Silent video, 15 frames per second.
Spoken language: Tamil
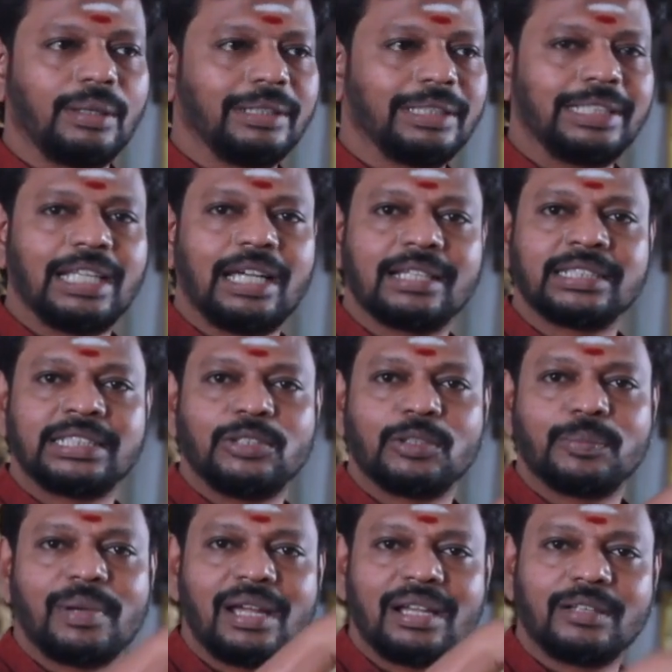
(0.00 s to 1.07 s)
பார்த்திங்கன்னா அரிசி
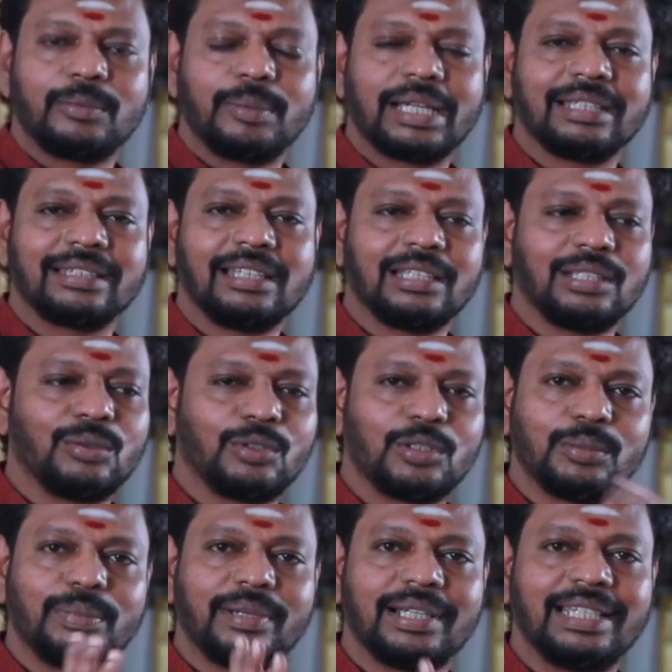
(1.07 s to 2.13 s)
ஒரு பானை பக்கத்தில் இருந்தாலும்
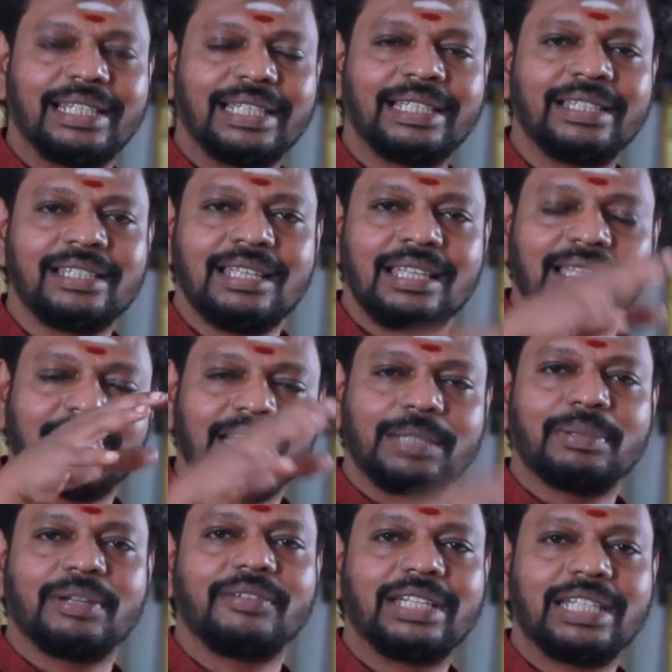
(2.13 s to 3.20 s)
ஒரு பானையில்
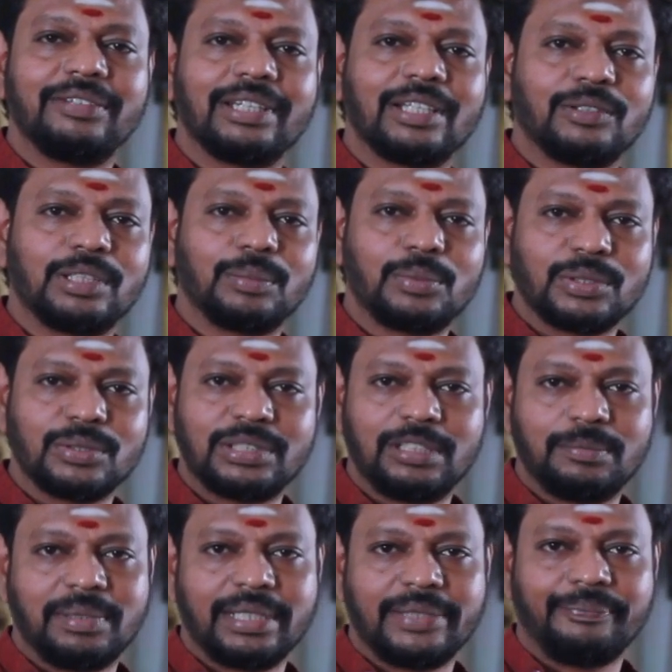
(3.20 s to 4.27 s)
கண்டிப்பாக வெட்டி வேர் வந்து போட்டு
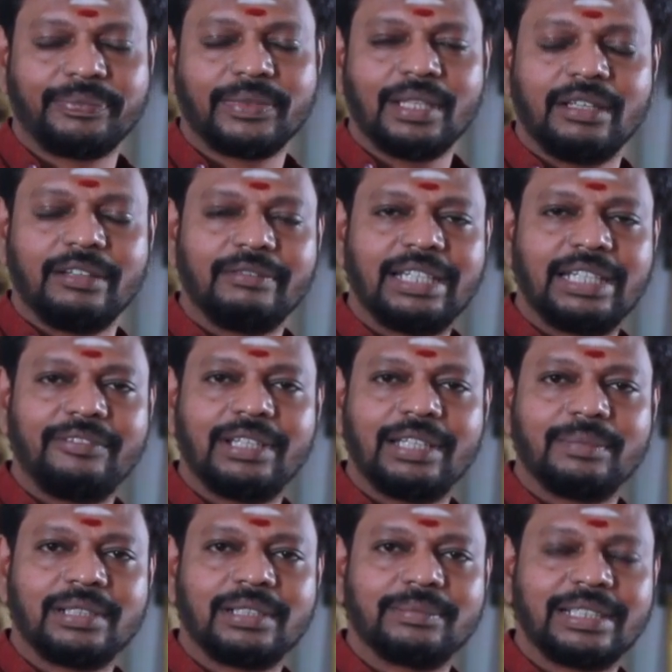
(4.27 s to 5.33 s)
வச்சுருப்பாங்க வெட்டி
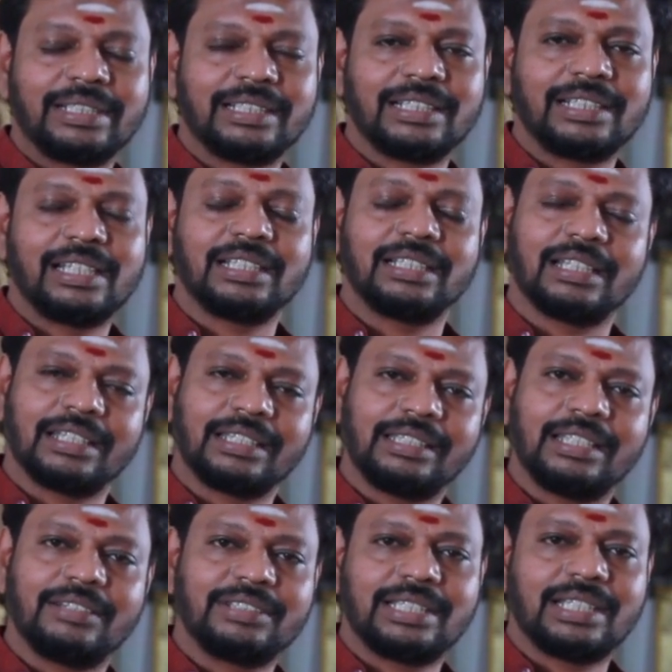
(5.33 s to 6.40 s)
வேர் மட்டும் மட்டும் இல்லை
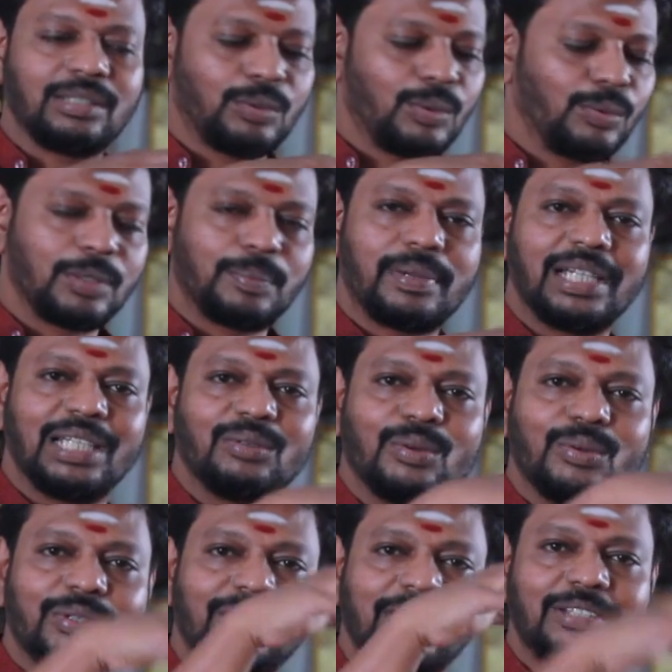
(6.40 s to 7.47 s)
நிறைய விஷயங்கள் ஒவ்வொரு பானையிலும்
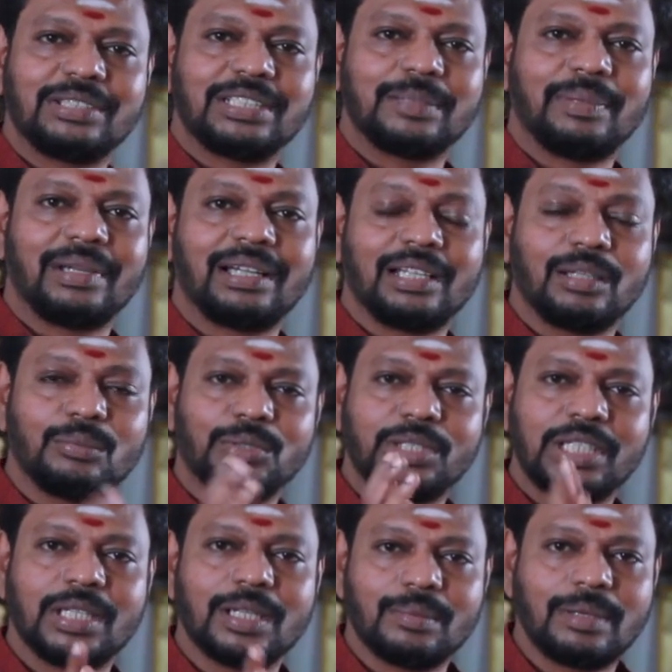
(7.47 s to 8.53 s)
ஒவ்வொரு வேர் வச்சுருப்பாங்க அதில்
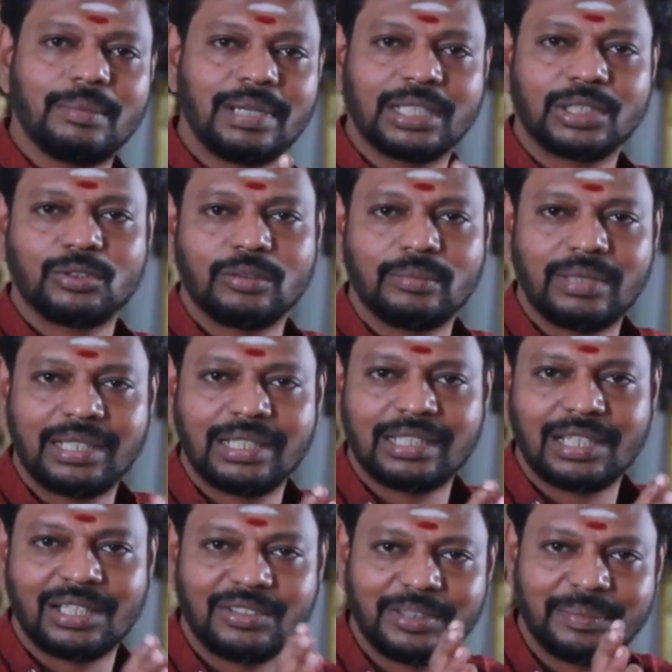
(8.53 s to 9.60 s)
முக்கியமாக மகத்துவமான
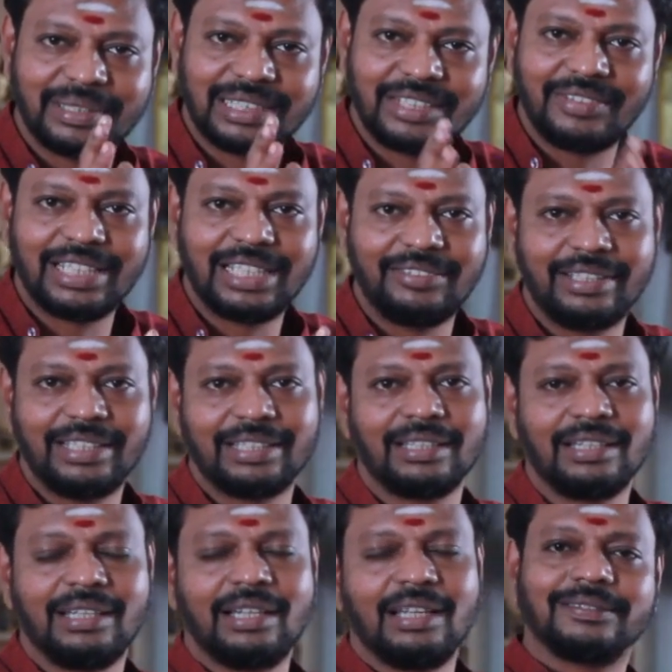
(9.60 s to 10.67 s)
இருக்கிறது வந்து பார்த்திங்கன்னா வெட்டி வேர்
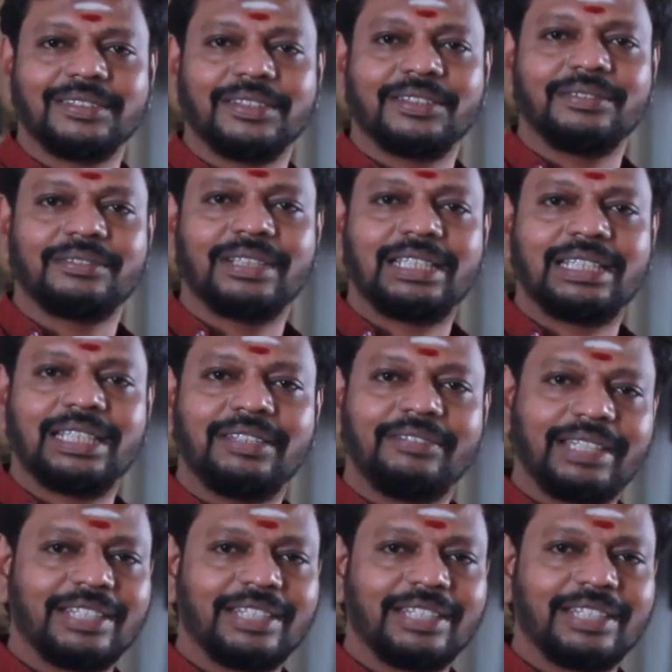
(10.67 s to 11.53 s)
வெட்டி